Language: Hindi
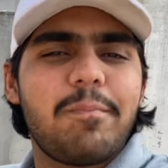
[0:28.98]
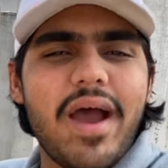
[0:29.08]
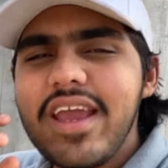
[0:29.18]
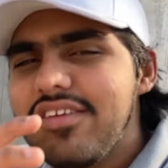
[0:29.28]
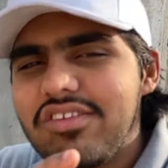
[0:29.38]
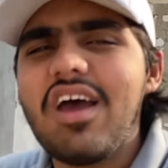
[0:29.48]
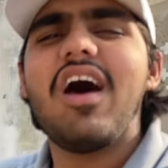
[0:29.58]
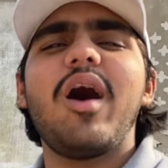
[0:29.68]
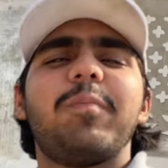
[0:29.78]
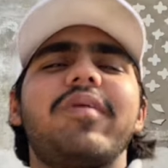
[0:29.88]
भाई
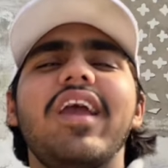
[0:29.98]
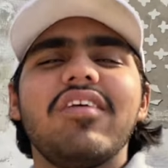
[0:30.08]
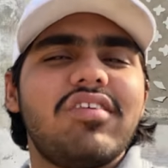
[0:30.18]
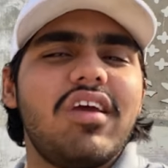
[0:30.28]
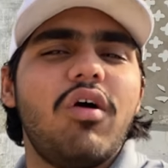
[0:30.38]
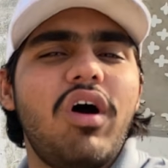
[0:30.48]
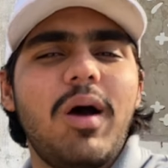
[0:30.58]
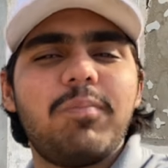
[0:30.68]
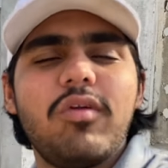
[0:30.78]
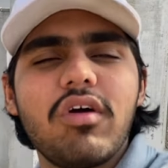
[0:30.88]
साहब कैसे हो
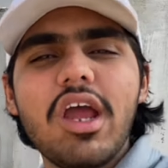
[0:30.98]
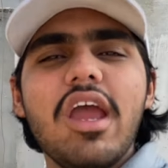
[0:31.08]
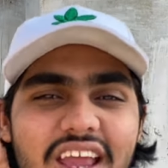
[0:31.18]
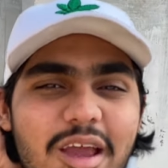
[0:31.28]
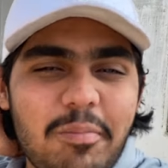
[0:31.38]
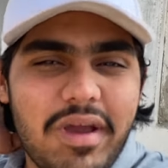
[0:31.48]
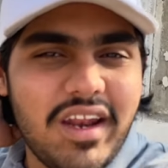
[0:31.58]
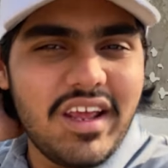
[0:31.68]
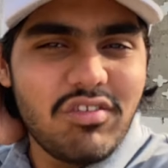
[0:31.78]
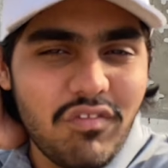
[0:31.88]
आप लोग
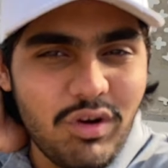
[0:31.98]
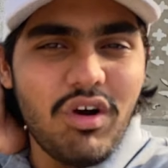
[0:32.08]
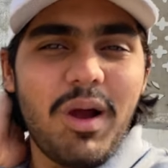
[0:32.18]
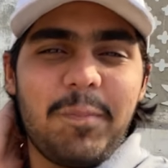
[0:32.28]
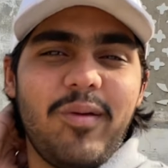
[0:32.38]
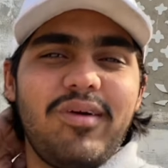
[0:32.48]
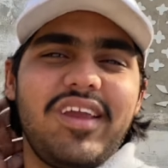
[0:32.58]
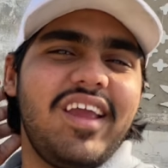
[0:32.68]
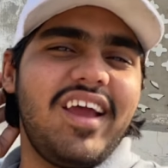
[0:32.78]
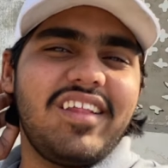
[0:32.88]
मैंने जो व्लॉग अपलोड
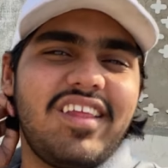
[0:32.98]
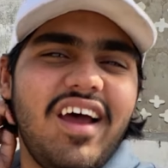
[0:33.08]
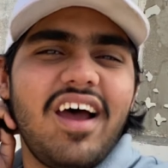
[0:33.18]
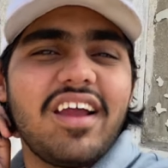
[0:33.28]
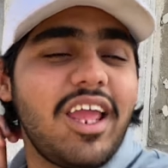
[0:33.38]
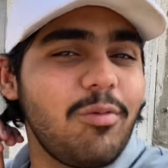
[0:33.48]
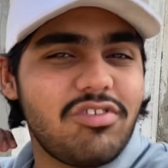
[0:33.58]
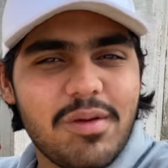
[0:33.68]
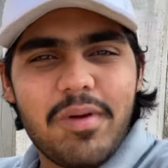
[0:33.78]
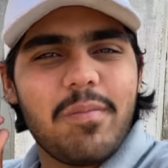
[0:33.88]
किया था
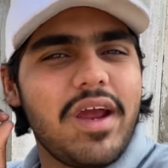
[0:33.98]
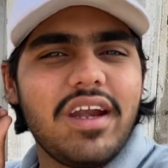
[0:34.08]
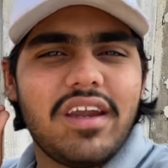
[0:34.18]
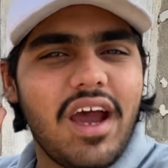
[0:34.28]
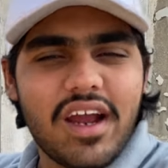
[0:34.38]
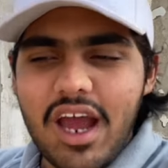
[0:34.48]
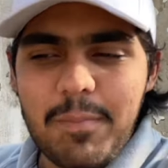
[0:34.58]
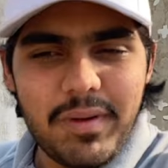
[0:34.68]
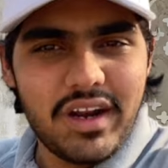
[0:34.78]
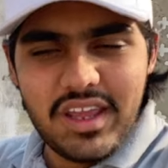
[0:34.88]
कैप्सी पे भाई डाका
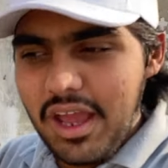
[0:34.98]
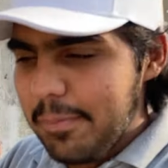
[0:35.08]
पड़ गया